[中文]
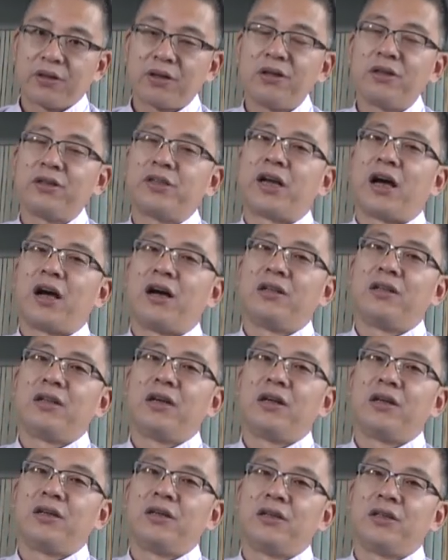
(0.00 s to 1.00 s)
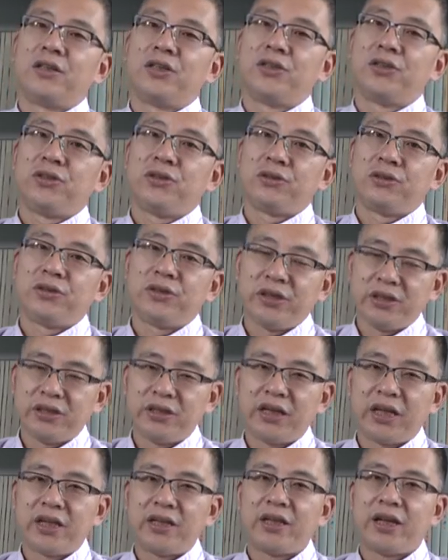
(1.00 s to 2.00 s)
更长的，就是一
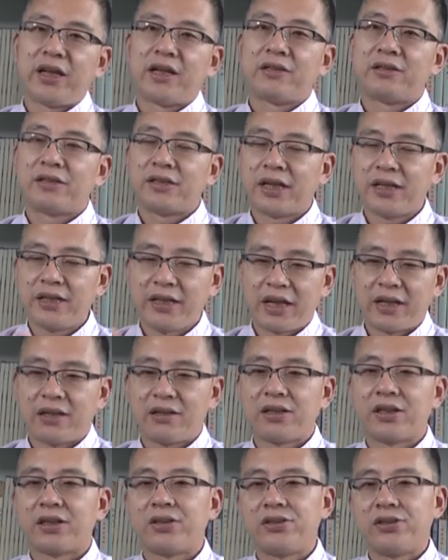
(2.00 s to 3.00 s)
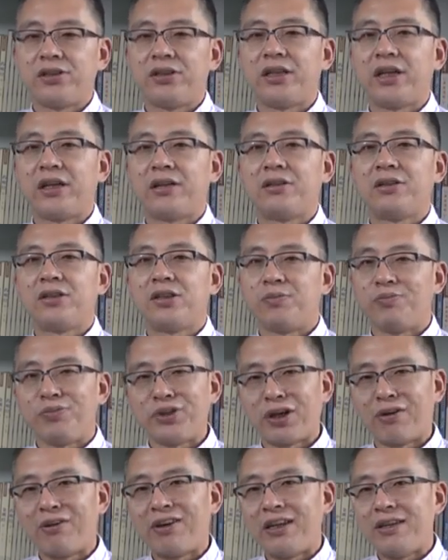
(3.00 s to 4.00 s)
千天、三年的这个时间是
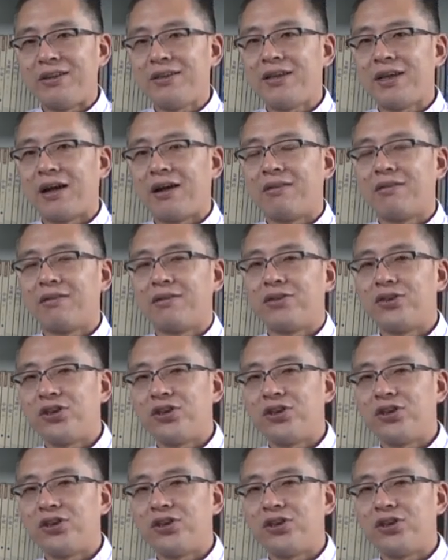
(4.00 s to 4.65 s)
比较理想的。